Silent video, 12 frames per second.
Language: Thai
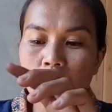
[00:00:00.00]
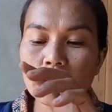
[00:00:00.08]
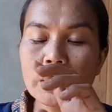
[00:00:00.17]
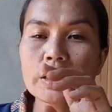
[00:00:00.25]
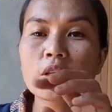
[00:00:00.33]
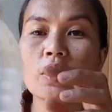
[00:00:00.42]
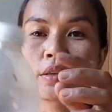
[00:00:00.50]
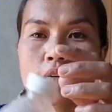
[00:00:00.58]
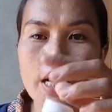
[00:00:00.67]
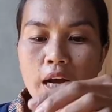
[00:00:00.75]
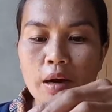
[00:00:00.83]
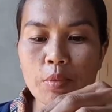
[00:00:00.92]
วิธีต่อ
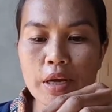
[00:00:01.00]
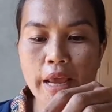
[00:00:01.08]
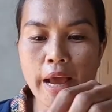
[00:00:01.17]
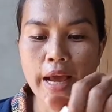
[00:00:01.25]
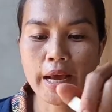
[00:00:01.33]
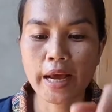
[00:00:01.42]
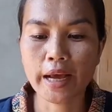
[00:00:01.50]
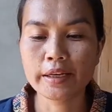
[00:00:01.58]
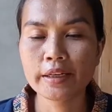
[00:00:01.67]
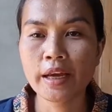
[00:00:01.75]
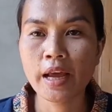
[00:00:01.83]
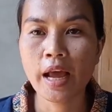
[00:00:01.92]
เชื้อกับบ่ยะค่ะ
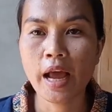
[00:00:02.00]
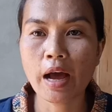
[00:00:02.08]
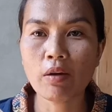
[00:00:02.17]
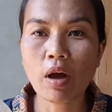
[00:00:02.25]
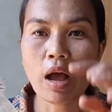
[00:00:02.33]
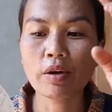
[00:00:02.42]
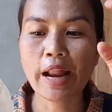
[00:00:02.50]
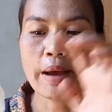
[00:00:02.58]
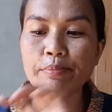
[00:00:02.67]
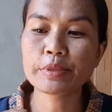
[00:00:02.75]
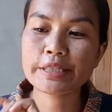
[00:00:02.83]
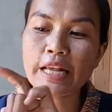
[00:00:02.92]
เท่ากับเอา
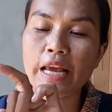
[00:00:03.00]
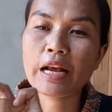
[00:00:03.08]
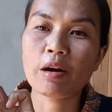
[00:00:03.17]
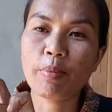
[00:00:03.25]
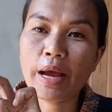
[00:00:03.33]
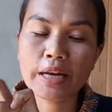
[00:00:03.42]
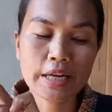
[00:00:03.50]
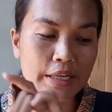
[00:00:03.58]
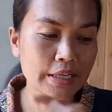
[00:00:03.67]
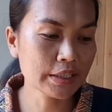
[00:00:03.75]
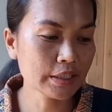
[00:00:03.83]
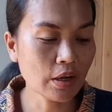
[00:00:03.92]
น้ำใส่เข้าไปลิ
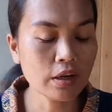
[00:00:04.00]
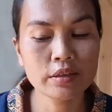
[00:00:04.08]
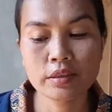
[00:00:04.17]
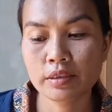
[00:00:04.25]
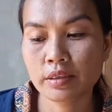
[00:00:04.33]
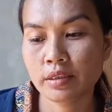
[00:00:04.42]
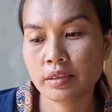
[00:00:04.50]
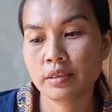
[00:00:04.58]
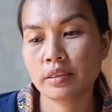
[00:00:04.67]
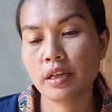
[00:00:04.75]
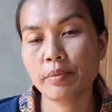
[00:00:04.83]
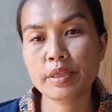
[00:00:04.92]
ตรนึงเนาะ
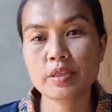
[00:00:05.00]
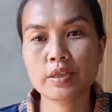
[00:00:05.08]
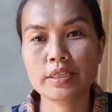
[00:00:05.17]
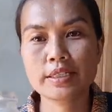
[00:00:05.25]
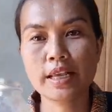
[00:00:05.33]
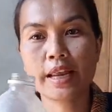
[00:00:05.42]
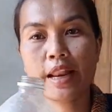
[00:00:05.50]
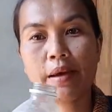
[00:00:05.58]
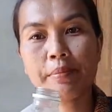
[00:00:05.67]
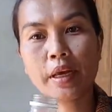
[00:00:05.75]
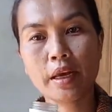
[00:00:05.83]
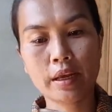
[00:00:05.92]
เดี๋ยวแม่จอยจะใส่
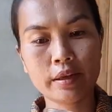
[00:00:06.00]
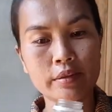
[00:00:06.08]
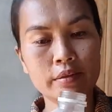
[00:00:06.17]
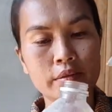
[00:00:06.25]
น้ำนะคะ